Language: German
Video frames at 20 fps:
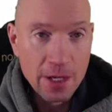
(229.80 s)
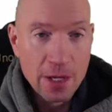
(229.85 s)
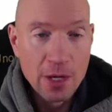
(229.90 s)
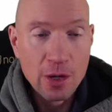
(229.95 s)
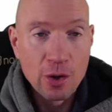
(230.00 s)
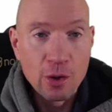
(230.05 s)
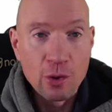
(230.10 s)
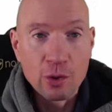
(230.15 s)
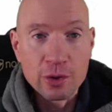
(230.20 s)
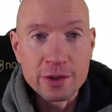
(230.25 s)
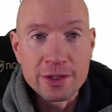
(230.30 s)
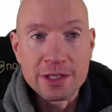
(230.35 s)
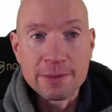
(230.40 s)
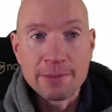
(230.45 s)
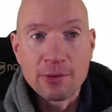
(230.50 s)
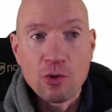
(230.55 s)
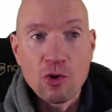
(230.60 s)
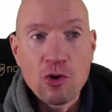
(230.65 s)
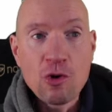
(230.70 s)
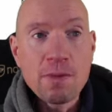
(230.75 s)
Und diese
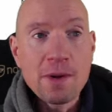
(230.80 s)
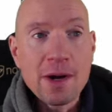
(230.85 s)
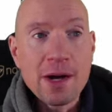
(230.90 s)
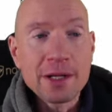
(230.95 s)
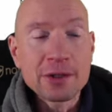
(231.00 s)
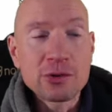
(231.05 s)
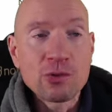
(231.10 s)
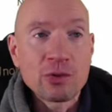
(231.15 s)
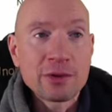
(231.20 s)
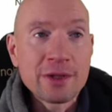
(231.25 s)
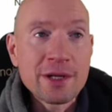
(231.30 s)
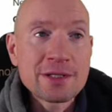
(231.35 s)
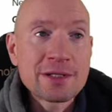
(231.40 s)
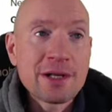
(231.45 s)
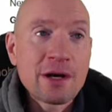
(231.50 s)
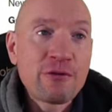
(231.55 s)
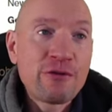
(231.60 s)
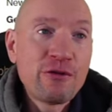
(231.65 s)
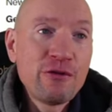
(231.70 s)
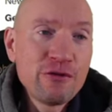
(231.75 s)
Beobachtung, dass
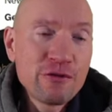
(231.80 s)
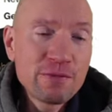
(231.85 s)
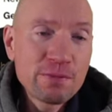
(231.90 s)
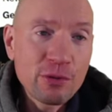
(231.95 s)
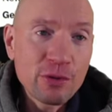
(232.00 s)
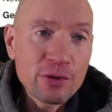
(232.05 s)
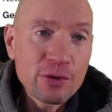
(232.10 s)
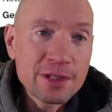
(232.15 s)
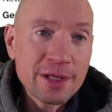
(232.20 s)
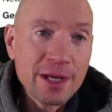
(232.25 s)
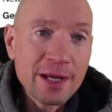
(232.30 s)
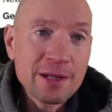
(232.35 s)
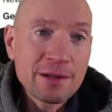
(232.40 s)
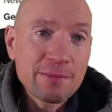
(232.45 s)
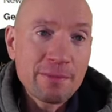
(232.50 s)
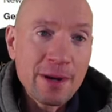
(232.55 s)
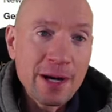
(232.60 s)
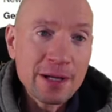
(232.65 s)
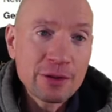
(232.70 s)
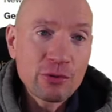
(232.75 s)
nach 5%
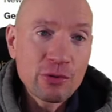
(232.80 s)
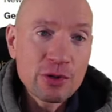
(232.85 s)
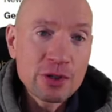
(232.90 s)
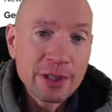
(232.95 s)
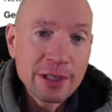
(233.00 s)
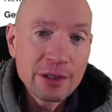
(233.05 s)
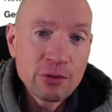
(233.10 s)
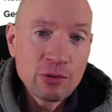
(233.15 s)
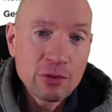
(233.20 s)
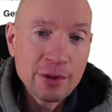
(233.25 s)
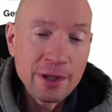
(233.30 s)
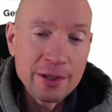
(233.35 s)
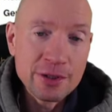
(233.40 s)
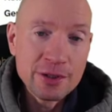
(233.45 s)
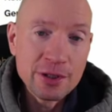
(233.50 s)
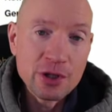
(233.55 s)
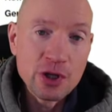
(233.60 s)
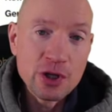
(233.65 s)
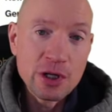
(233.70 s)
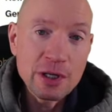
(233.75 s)
Marktdurchdringung
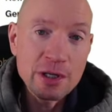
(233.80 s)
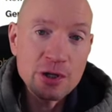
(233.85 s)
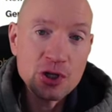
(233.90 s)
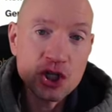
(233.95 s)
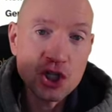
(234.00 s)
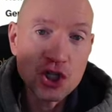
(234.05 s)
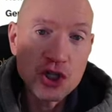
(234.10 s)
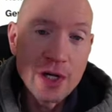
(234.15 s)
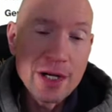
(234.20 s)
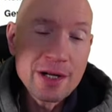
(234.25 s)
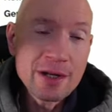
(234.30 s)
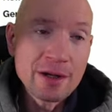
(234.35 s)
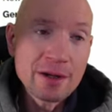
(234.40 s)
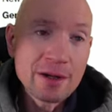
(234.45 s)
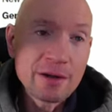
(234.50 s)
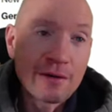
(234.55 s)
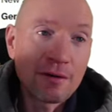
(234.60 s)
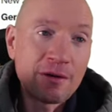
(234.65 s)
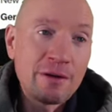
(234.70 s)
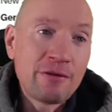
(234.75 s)
es
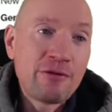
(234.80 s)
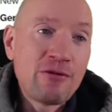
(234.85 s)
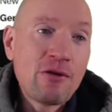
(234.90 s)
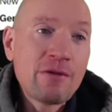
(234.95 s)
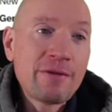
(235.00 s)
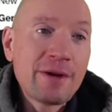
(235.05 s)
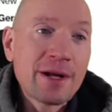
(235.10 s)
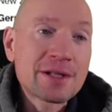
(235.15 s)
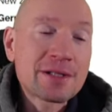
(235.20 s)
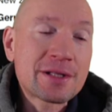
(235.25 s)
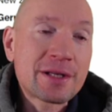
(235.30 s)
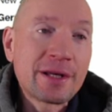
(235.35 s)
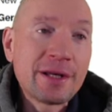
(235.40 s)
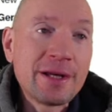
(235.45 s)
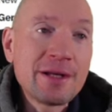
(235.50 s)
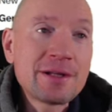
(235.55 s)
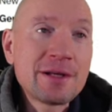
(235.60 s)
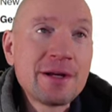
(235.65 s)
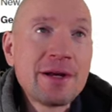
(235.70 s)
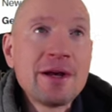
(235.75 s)
schneller äh, vorwärts
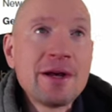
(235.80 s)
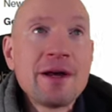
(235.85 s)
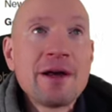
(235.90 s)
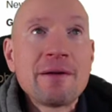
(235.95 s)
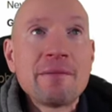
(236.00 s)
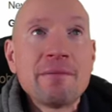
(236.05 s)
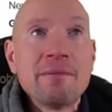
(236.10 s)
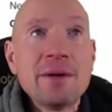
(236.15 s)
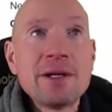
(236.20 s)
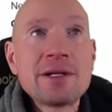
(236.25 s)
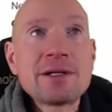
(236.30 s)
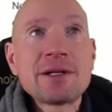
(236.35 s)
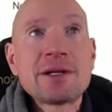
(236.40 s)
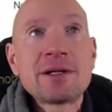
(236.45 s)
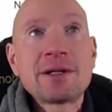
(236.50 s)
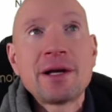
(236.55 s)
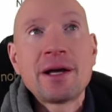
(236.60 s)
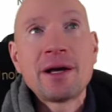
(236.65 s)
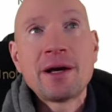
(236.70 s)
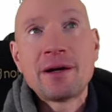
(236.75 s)
geht
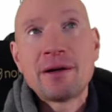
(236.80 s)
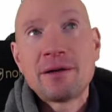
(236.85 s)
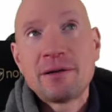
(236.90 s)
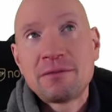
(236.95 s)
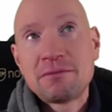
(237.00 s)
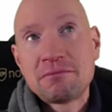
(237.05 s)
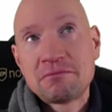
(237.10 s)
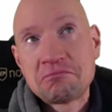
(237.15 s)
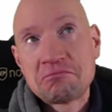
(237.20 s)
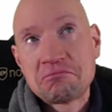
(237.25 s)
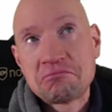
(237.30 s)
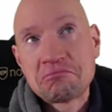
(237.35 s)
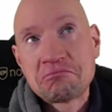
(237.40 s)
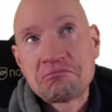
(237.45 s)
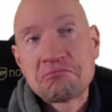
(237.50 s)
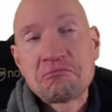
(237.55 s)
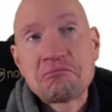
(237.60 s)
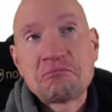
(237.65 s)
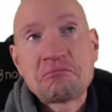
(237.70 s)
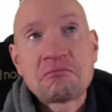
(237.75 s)
mit, der,
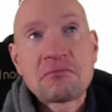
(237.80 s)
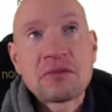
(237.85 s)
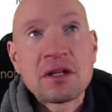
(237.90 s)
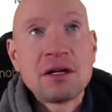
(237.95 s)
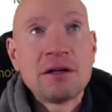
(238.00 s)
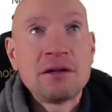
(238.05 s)
äh,